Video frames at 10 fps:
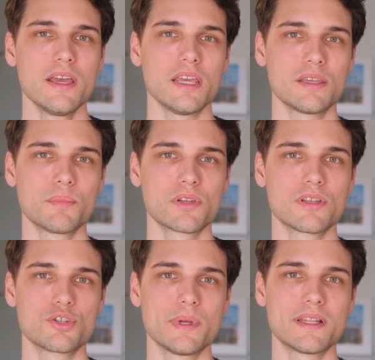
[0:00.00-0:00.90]
Ich
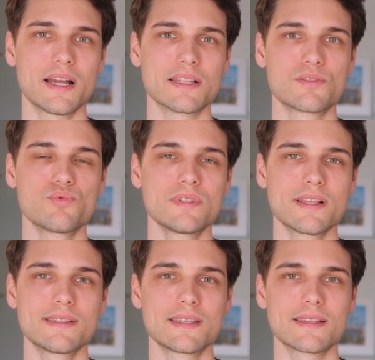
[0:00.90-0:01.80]
möchte später ein
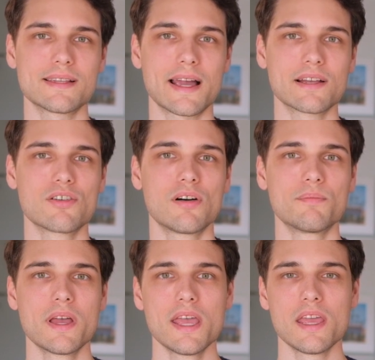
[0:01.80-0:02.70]
zusätzliches
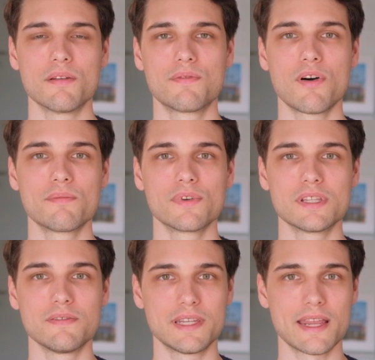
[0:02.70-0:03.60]
Einkommen in Form von
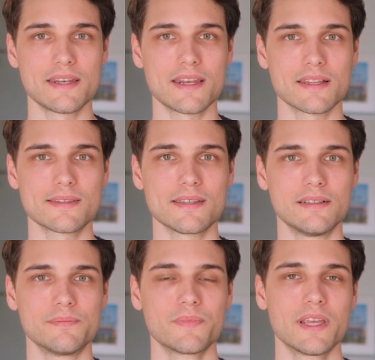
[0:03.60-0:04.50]
Dividenden
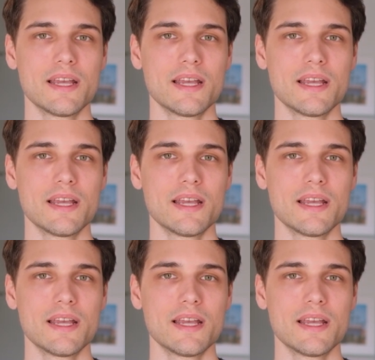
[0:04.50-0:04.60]
erzielen.